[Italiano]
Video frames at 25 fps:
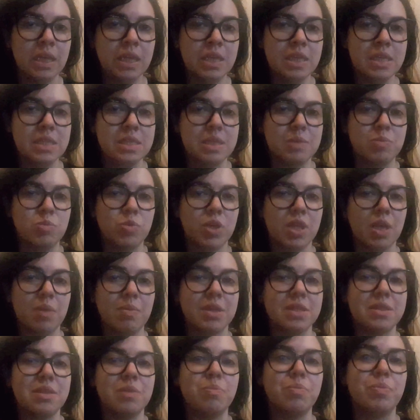Siamo
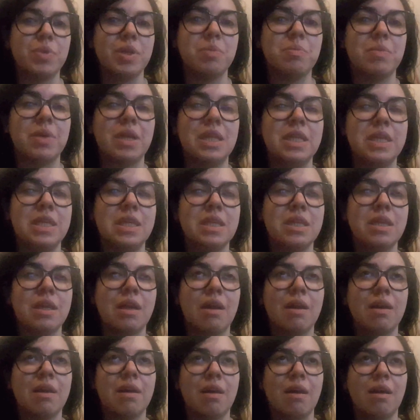chiamati in prima
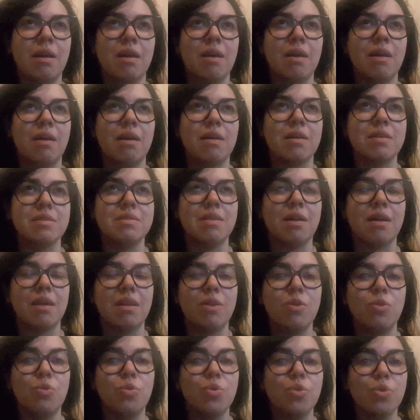linea a
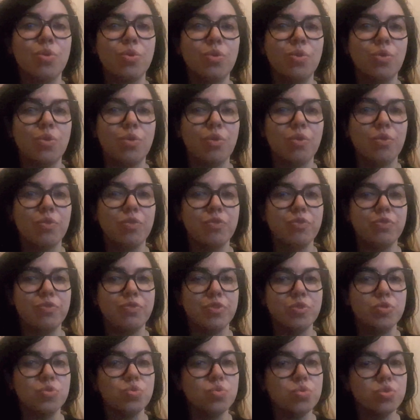dare loro
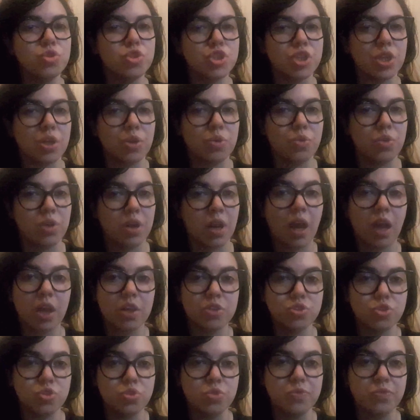fiducia,
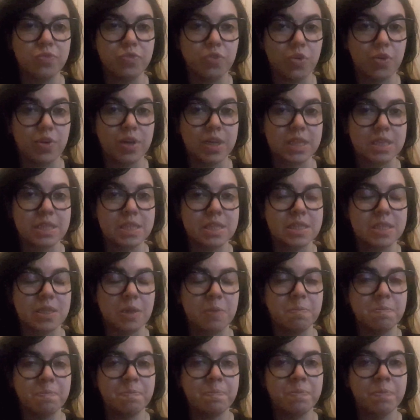coraggio, forza,